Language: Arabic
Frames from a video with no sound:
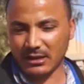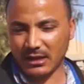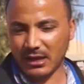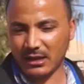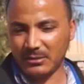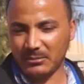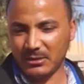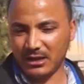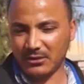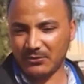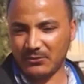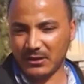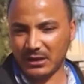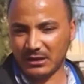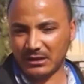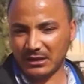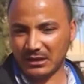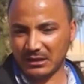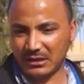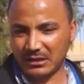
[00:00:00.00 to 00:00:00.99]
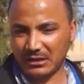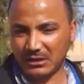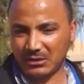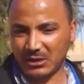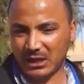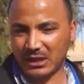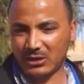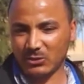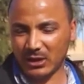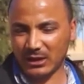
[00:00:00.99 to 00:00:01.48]
كاين ملفات يعني
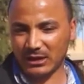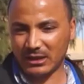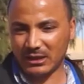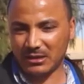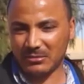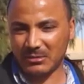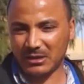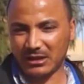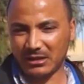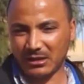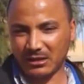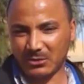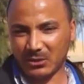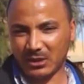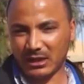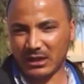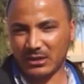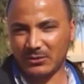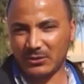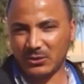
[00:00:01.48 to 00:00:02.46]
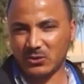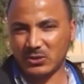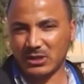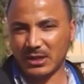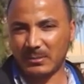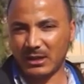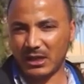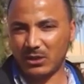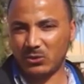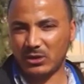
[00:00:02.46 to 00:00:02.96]
واحد الوقت يعني من
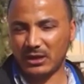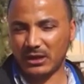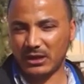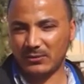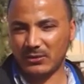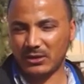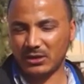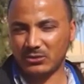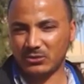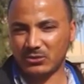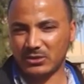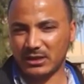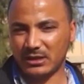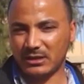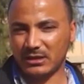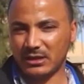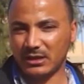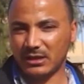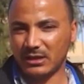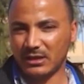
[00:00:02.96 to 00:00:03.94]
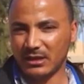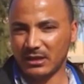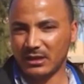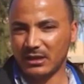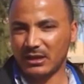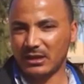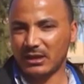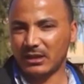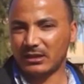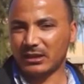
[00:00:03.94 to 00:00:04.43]
2007 ولا 2006
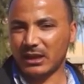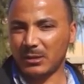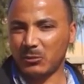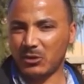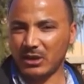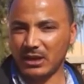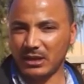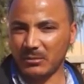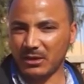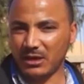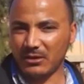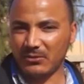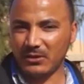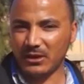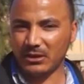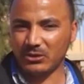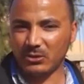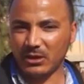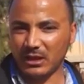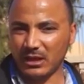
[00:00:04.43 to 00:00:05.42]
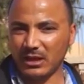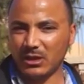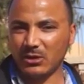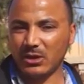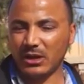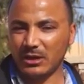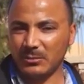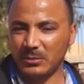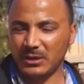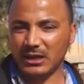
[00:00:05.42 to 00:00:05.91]
طلبوا علينا ملفات وكذا
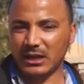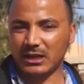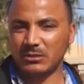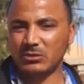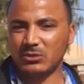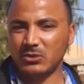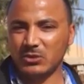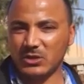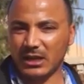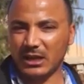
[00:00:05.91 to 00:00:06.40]
وقال لك بلي راح نمدوا